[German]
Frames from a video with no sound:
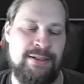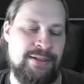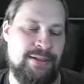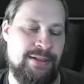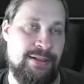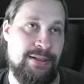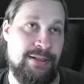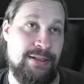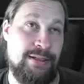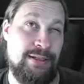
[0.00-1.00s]

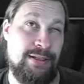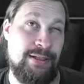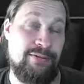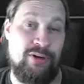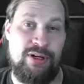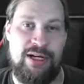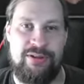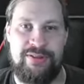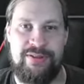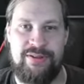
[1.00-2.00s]
äh,
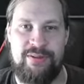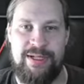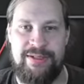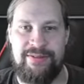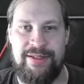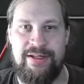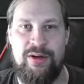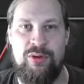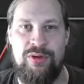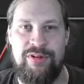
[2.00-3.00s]
Fallout Commander Set.
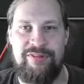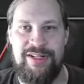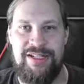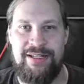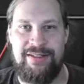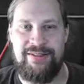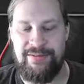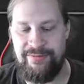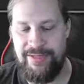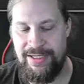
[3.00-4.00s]
Oh, ein Fetchland.
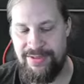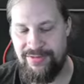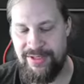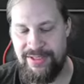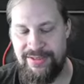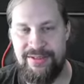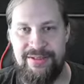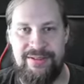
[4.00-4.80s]
Strand.